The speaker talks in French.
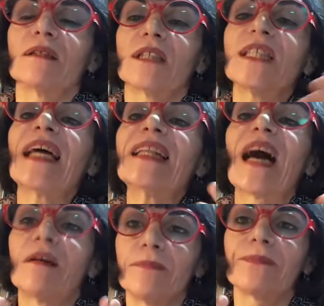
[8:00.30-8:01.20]

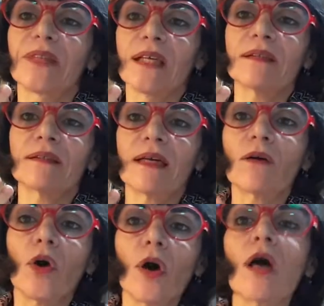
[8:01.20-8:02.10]
Tinada. Hein
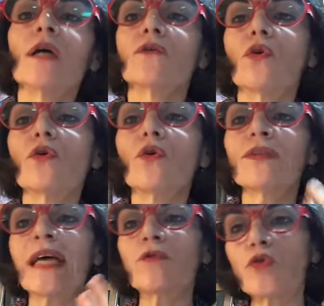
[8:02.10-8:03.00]
D'accord Donc,
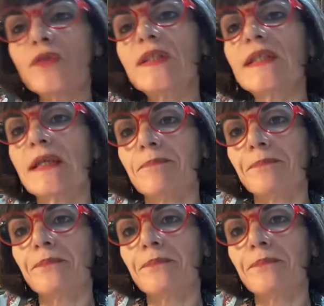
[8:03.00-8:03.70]
on a deux idées.